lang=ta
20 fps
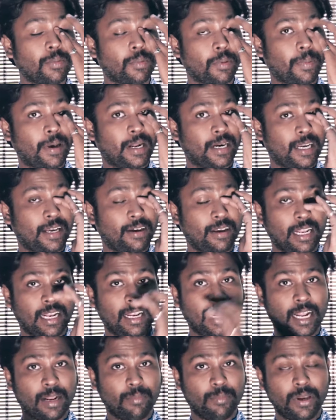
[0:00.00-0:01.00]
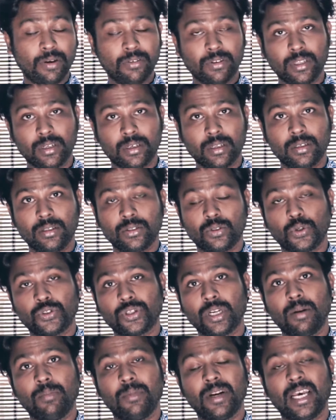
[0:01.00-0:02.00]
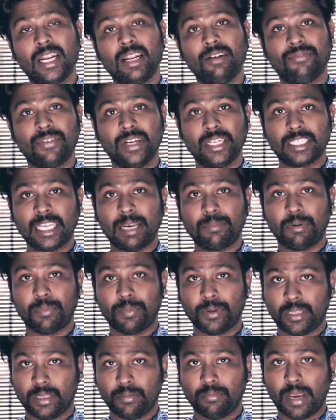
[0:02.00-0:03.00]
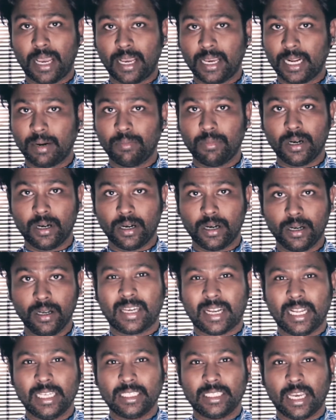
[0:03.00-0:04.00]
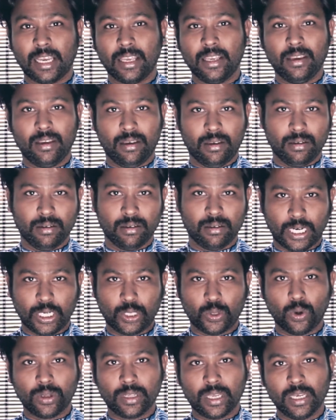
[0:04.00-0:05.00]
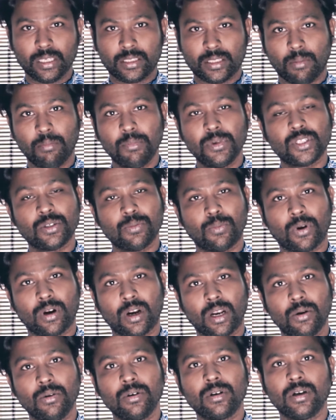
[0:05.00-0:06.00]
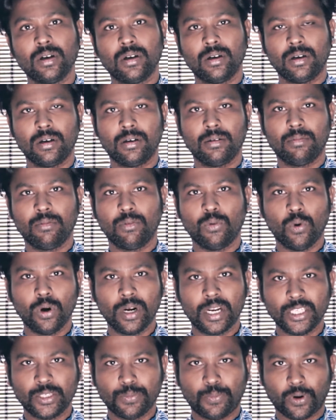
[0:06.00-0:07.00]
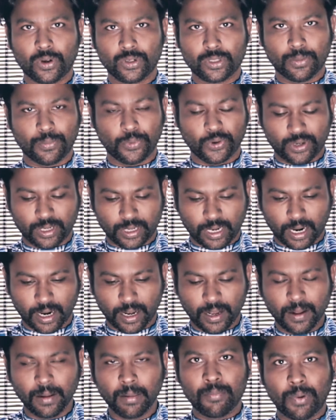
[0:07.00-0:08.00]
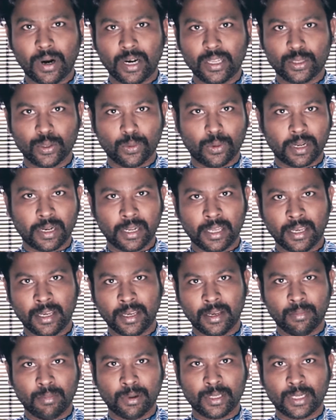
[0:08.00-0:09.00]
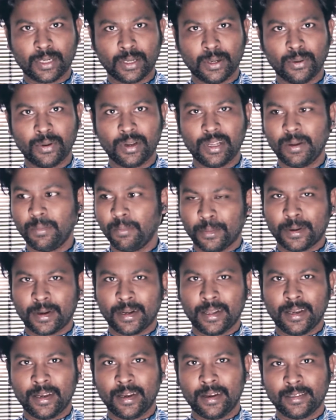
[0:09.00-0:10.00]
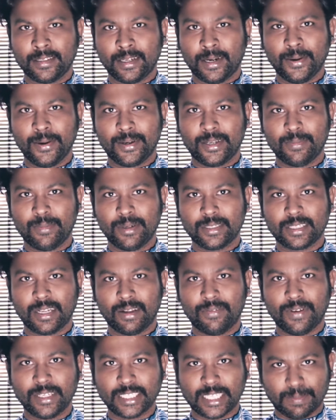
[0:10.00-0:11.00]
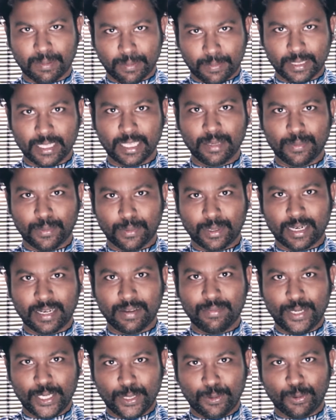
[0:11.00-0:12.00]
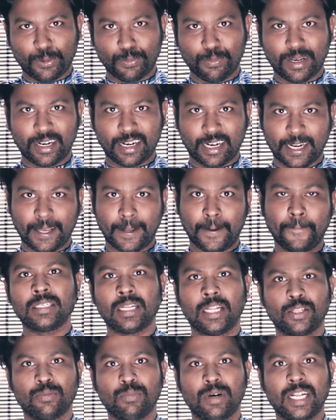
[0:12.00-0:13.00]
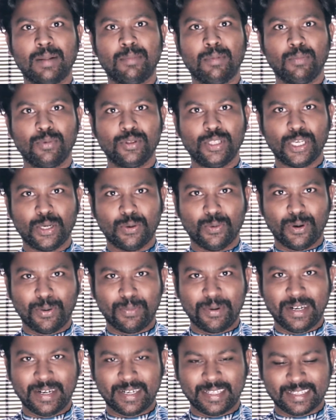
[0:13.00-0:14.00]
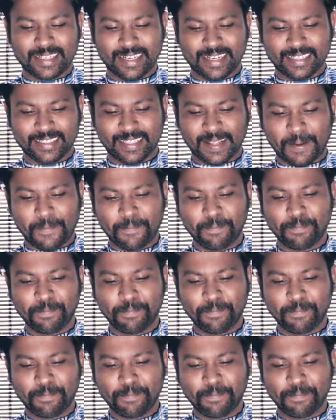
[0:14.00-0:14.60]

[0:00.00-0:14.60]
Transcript: இப்போ பாருங்கள் எல்லாருமே வந்துட்டு சோஷியல் மீடியாவில் ஃபேஸ் ஆப்பை பற்றி பயங்கரமாக க்ரேஸ் ஆகி நெட்ஒர்க்கே ஸ்தம்பிச்சு போகிற அளவுக்கு ஓல்டேஜ் ஃபோட்டோஸை போட்டிருக்காங்க இப்போ அடுத்து உடனே மதன் கௌரி உடனே சில யூடியூபர்ஸ்லாம் ஃபேஸ் ஆப்பை பற்றி இப்போ உடனே வீடியோ வரும் பாருங்க சரி அதுக்கு முன்னாடி நம்ம முந்திக்குவோம் அப்படின்றதுக்காக தான்